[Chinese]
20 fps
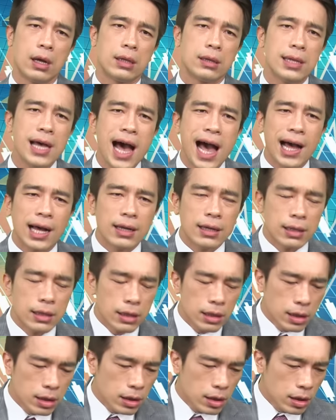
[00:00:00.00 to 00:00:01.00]
那
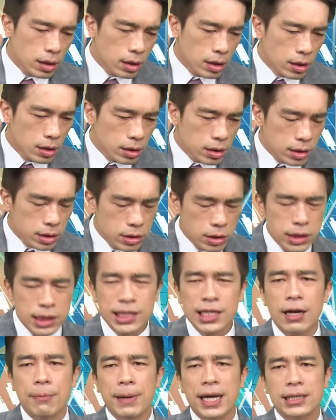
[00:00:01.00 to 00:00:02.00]

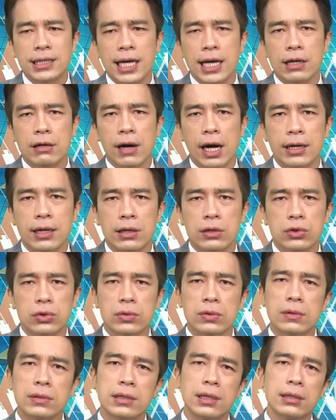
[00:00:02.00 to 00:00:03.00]
设备这一块呢，
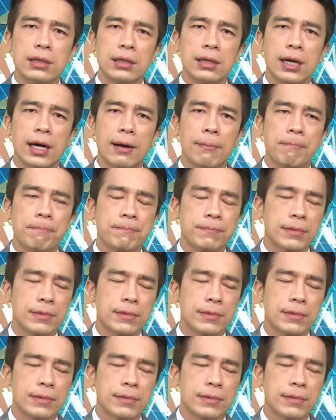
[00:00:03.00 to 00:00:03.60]
说真的，